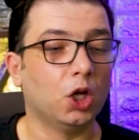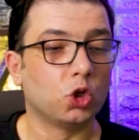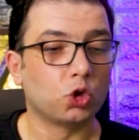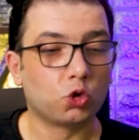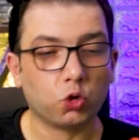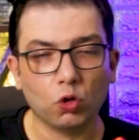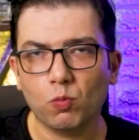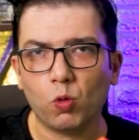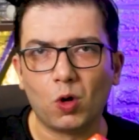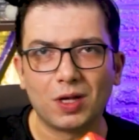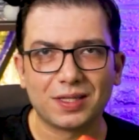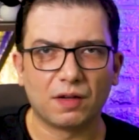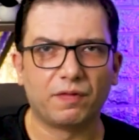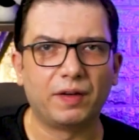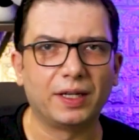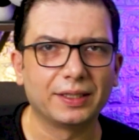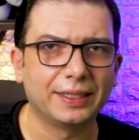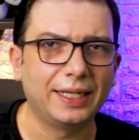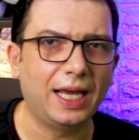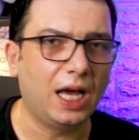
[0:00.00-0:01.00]
شو
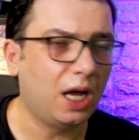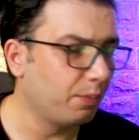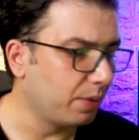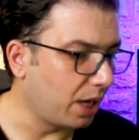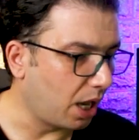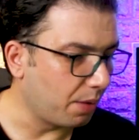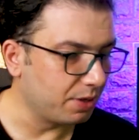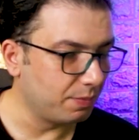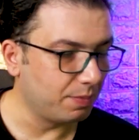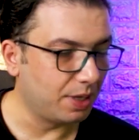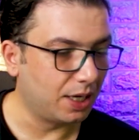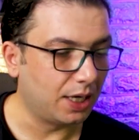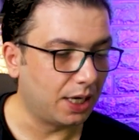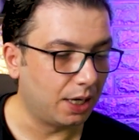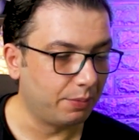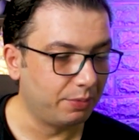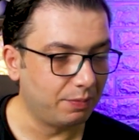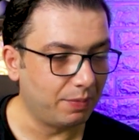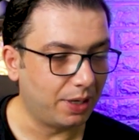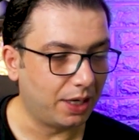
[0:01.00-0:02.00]
المواصفات العامه قبل ما
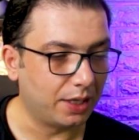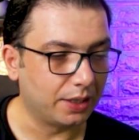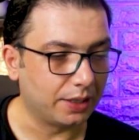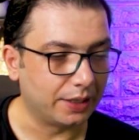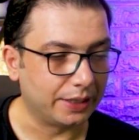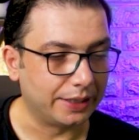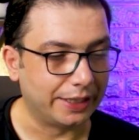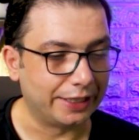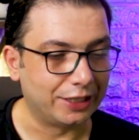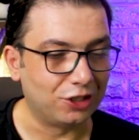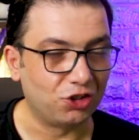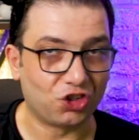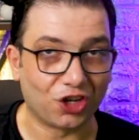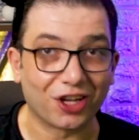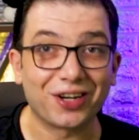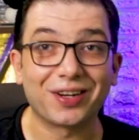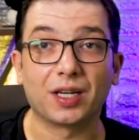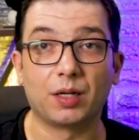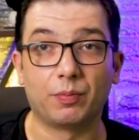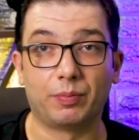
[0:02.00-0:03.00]
قبل ما
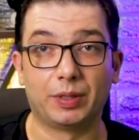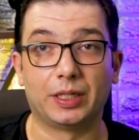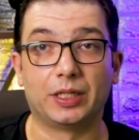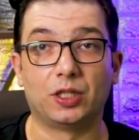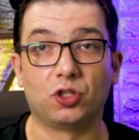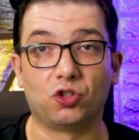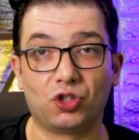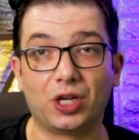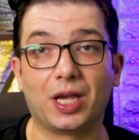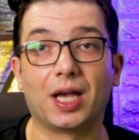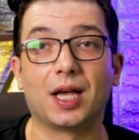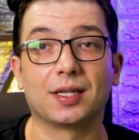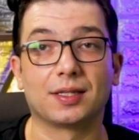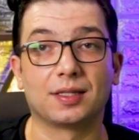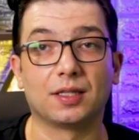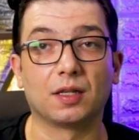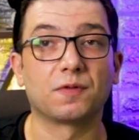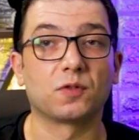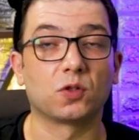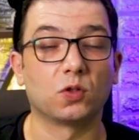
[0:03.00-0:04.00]
نجرب
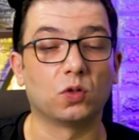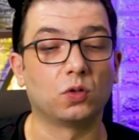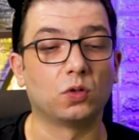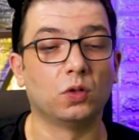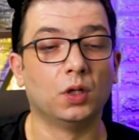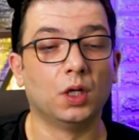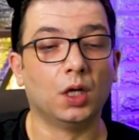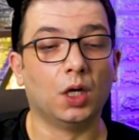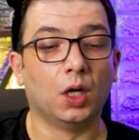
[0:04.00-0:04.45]
الجهاز نفسه